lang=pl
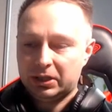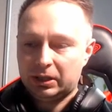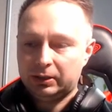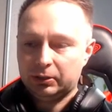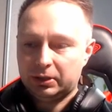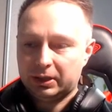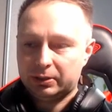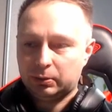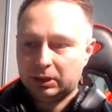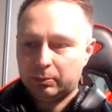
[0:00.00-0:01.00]
kliknąć teraz
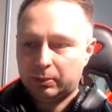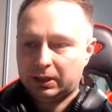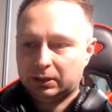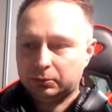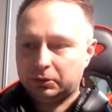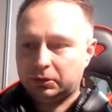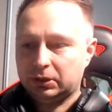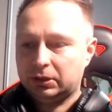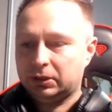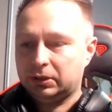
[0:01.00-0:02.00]
tutaj Breakout
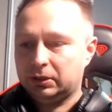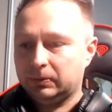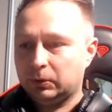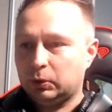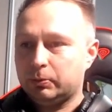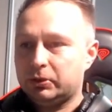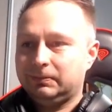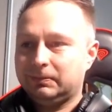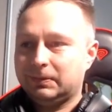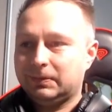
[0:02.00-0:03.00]
e, Rooms,
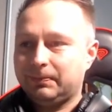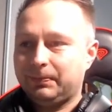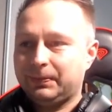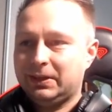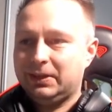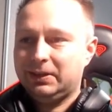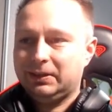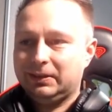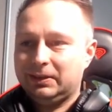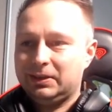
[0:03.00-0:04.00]

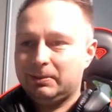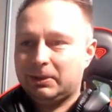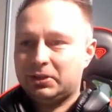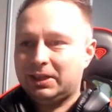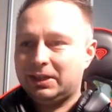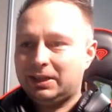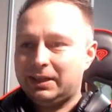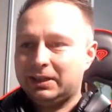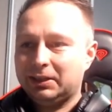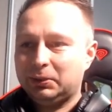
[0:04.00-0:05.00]
i zobaczcie, kiedy
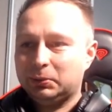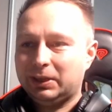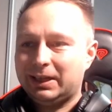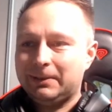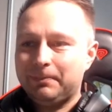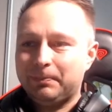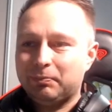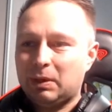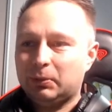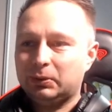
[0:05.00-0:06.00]
kliknę tutaj,
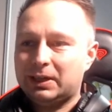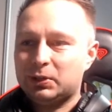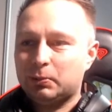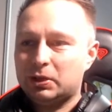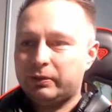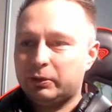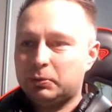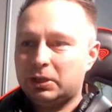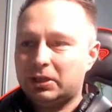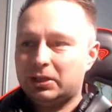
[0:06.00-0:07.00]
mam od razu możliwość
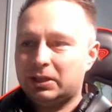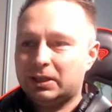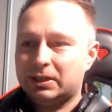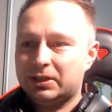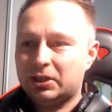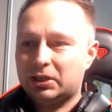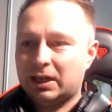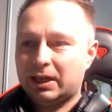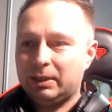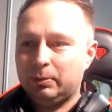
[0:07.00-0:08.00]
przeniesienia
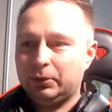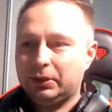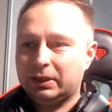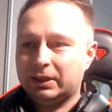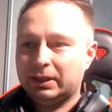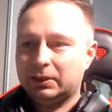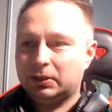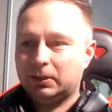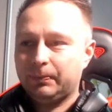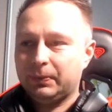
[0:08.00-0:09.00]
Zyśka albo do
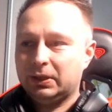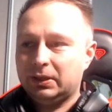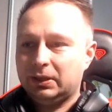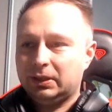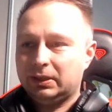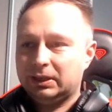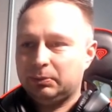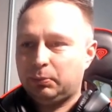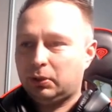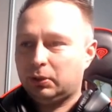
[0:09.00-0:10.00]
jednego e,
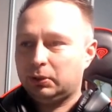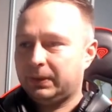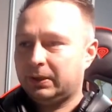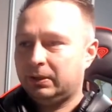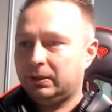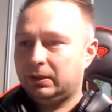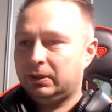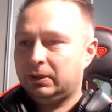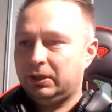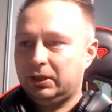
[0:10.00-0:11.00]
pokoju.
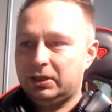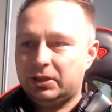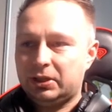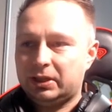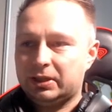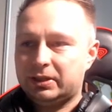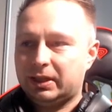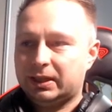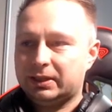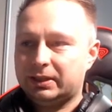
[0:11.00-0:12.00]
I Zysiek jest
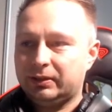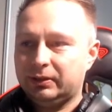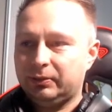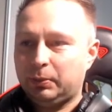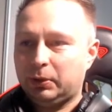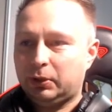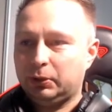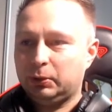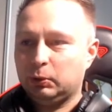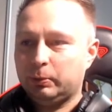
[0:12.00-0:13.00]
teraz e, w
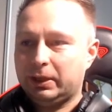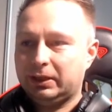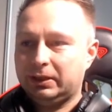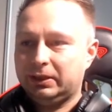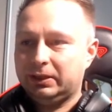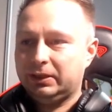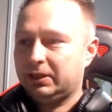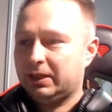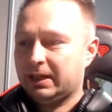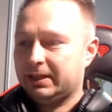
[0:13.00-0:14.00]
pokoju numer
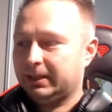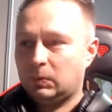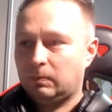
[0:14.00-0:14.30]
1.